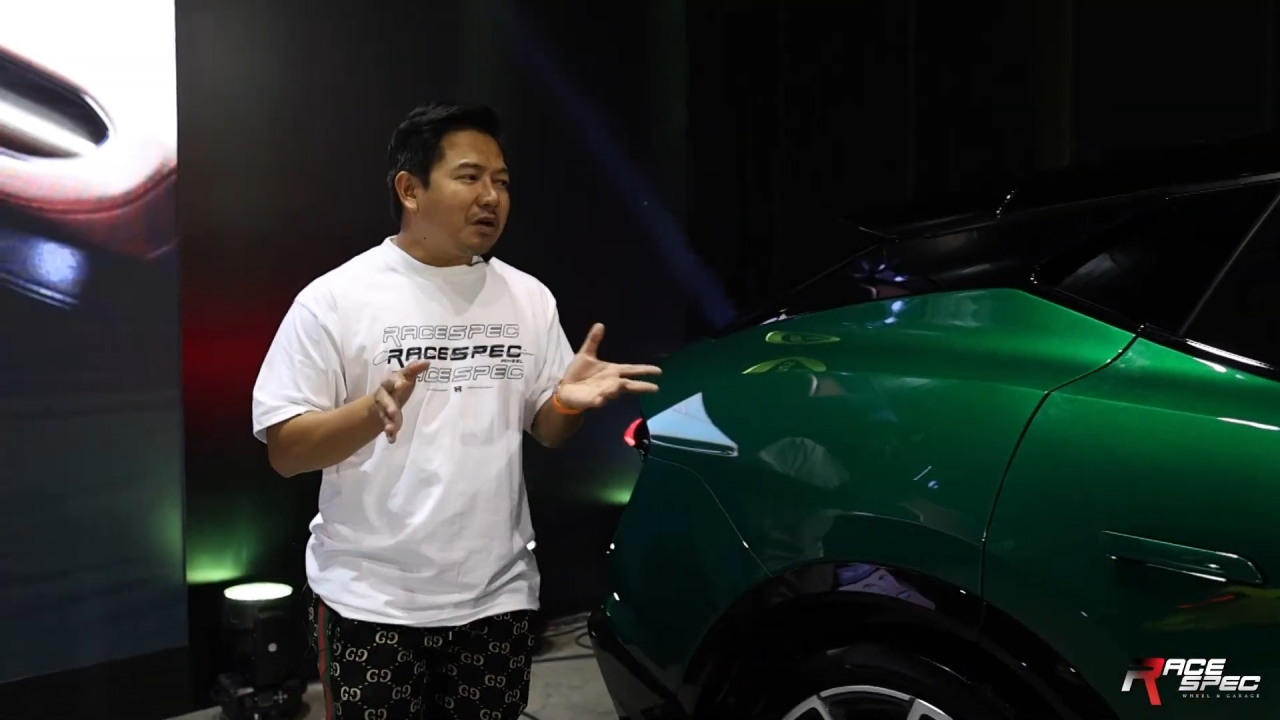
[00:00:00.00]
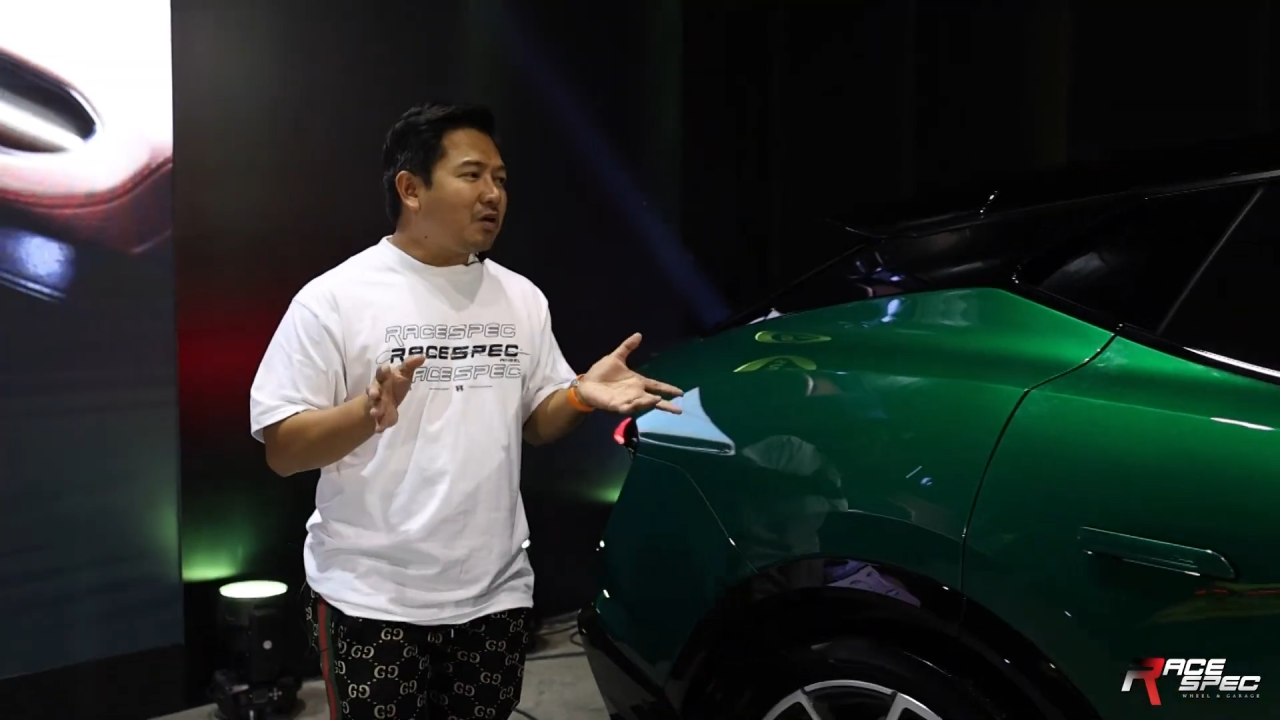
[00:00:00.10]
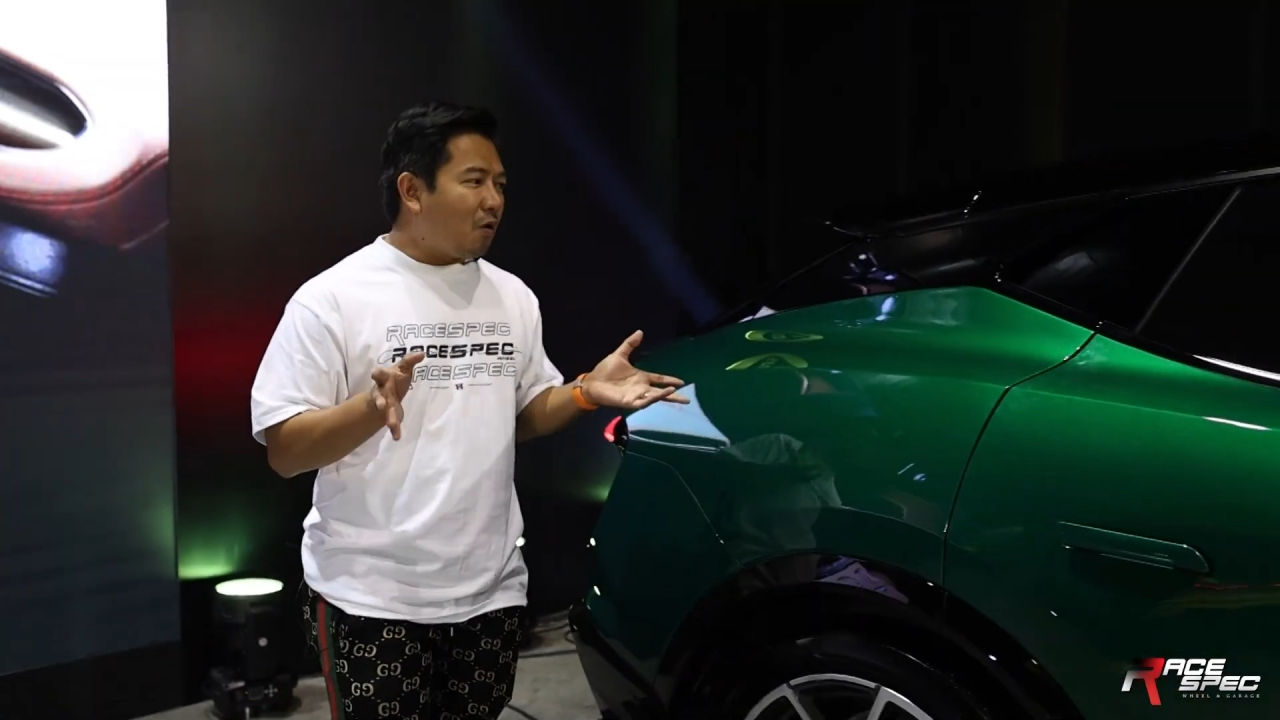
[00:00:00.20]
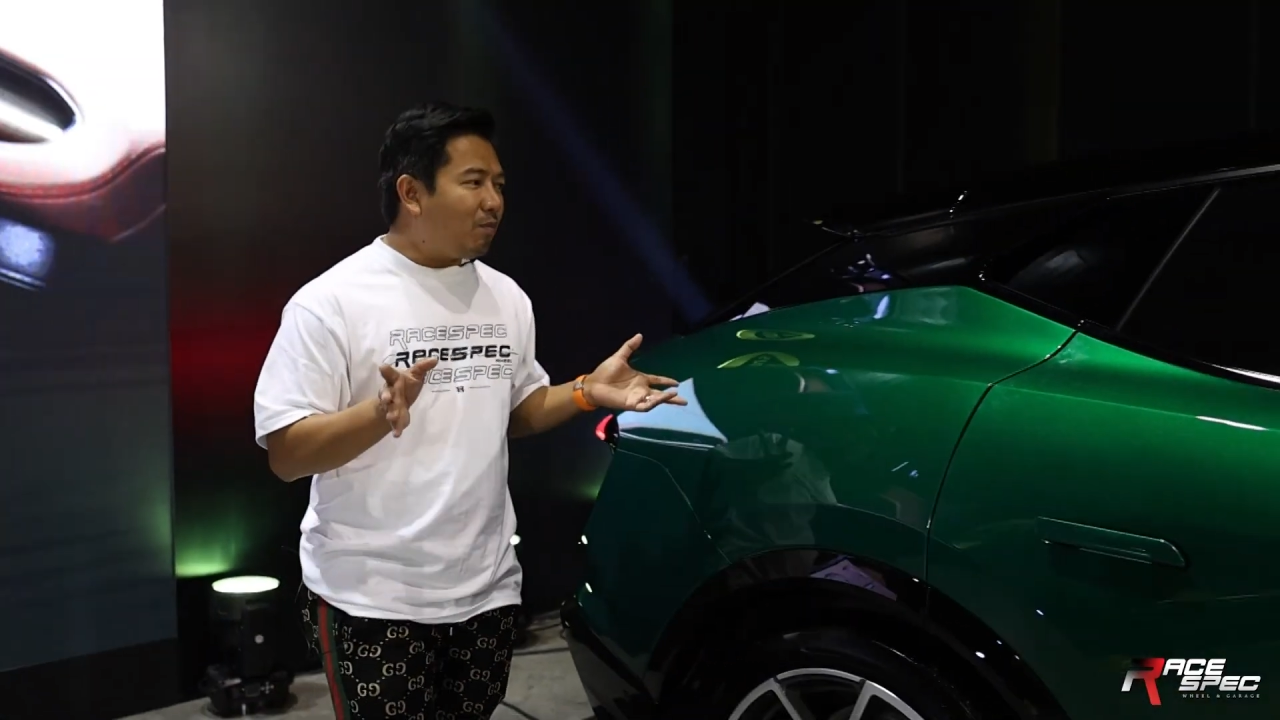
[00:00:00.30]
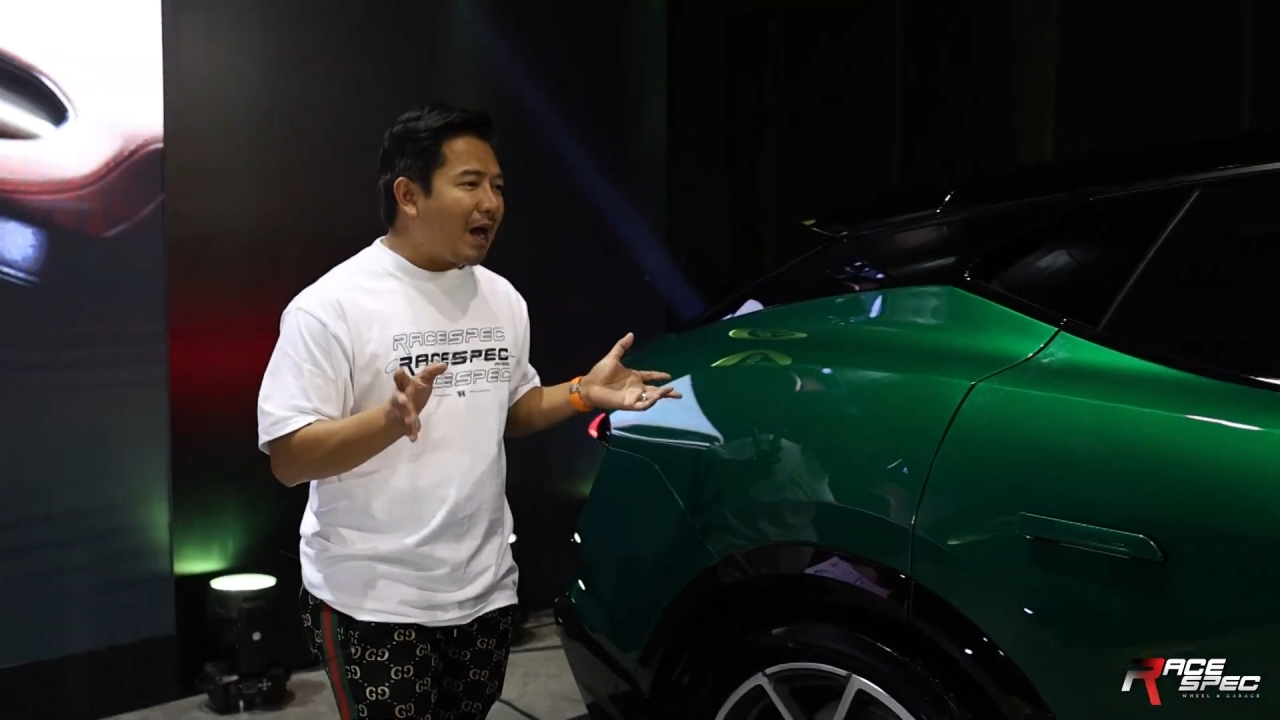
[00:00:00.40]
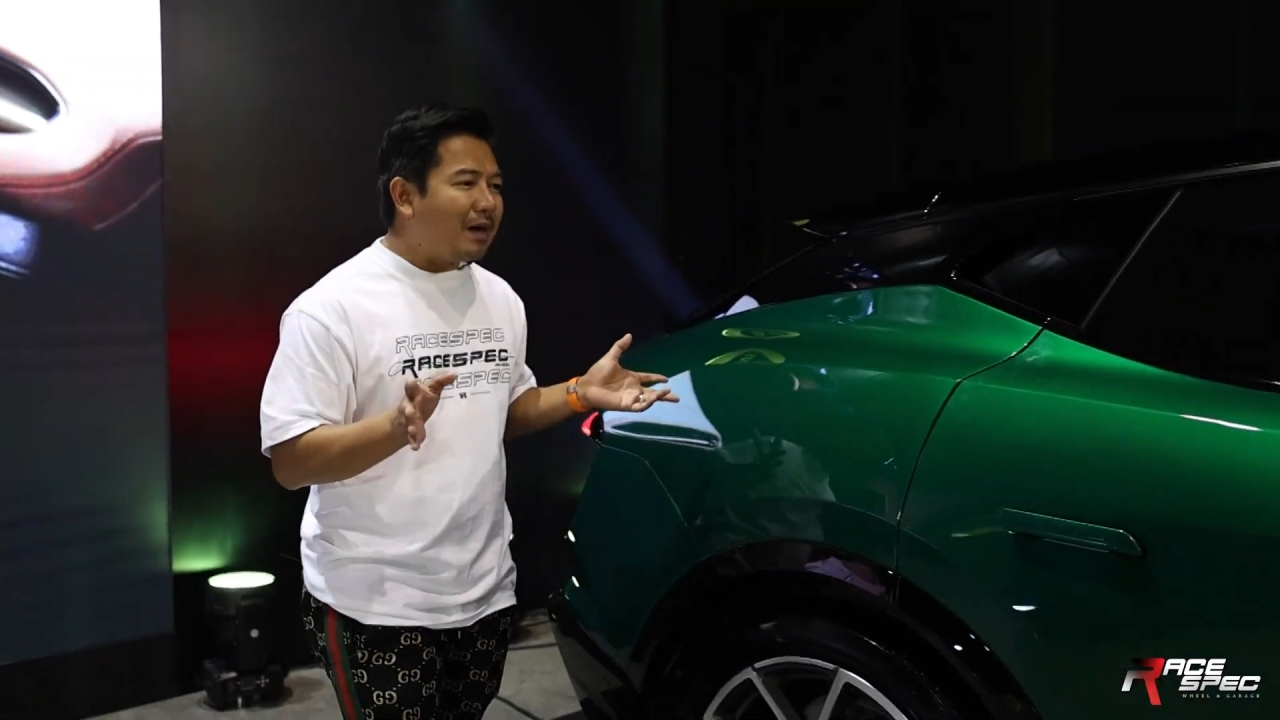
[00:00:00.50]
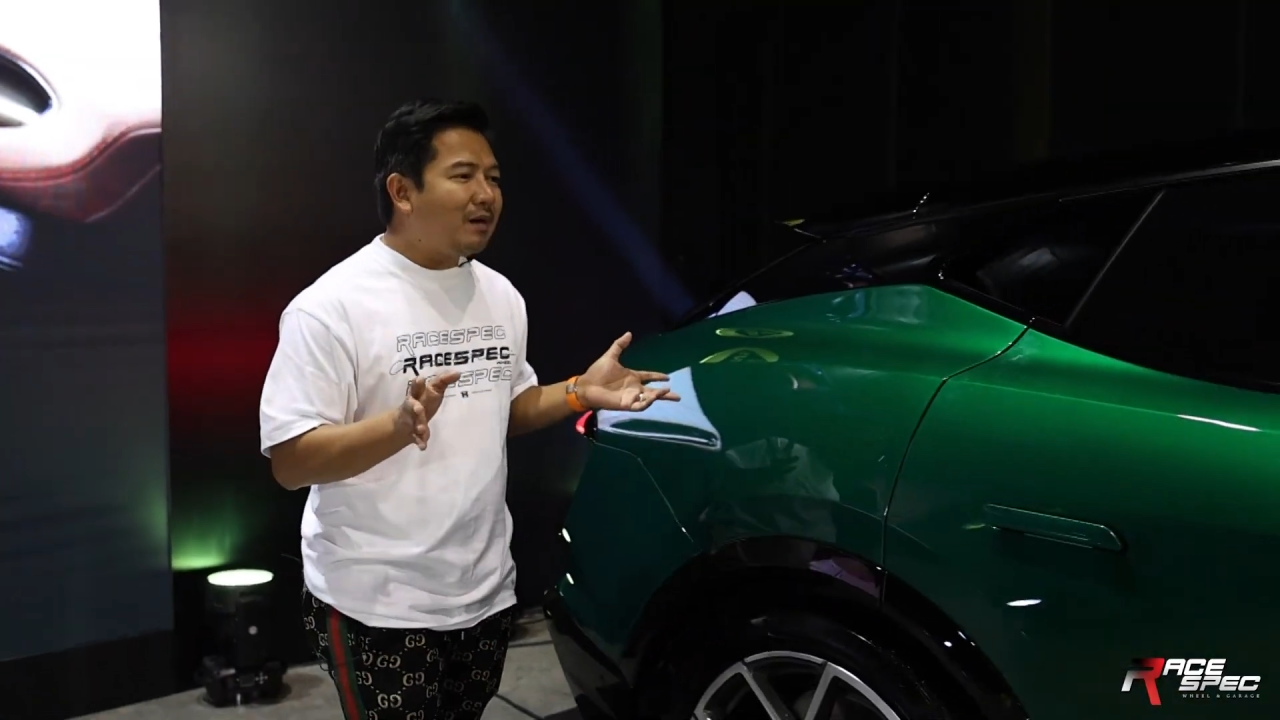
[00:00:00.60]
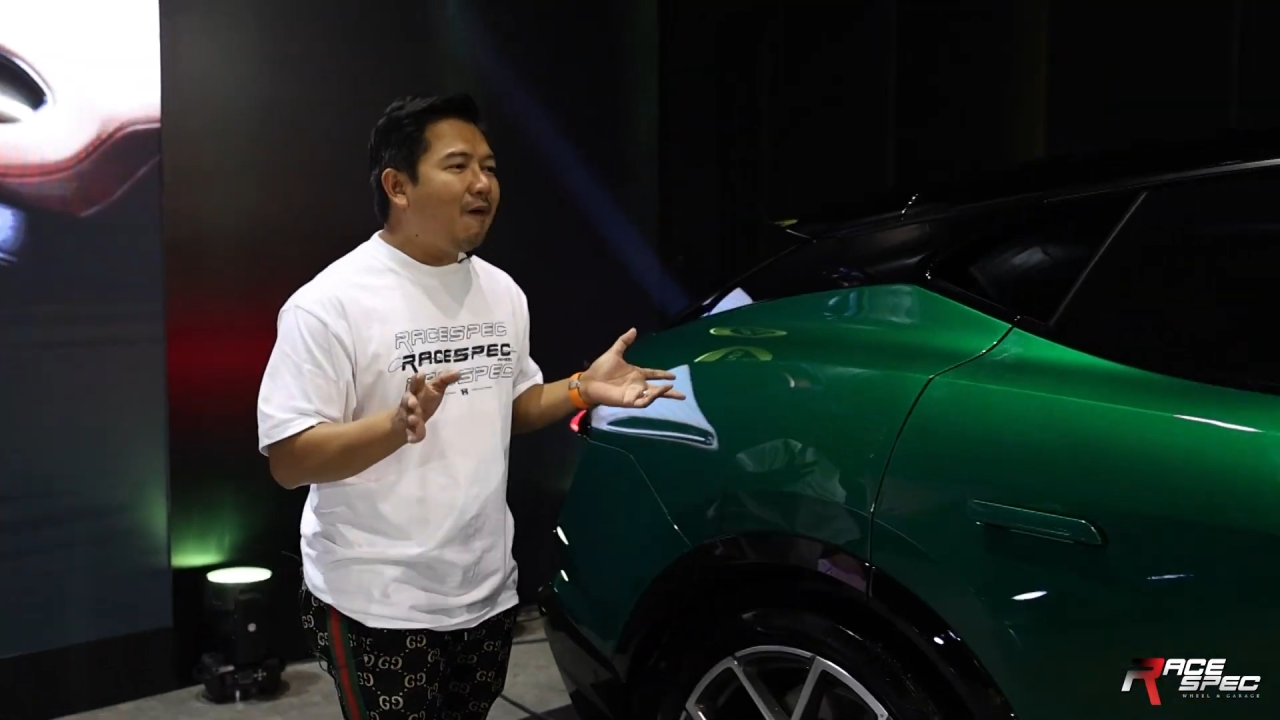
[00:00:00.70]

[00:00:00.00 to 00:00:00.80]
หนึ่งของภาย